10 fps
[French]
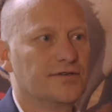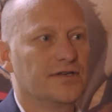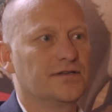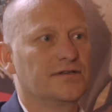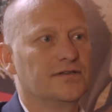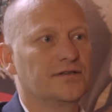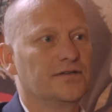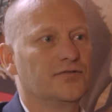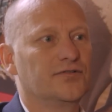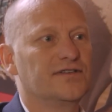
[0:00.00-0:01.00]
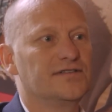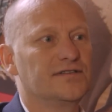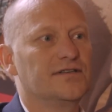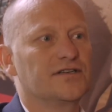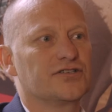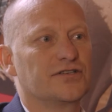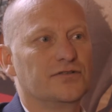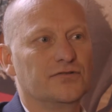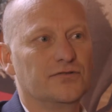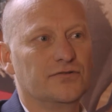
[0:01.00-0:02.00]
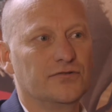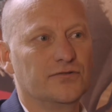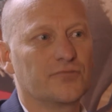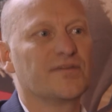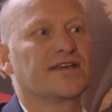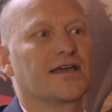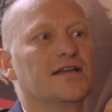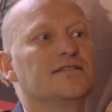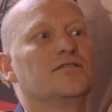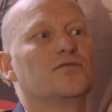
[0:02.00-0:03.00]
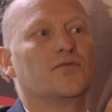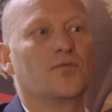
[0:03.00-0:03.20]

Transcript: qui était de décider d'acheter notre matériel IT en fonds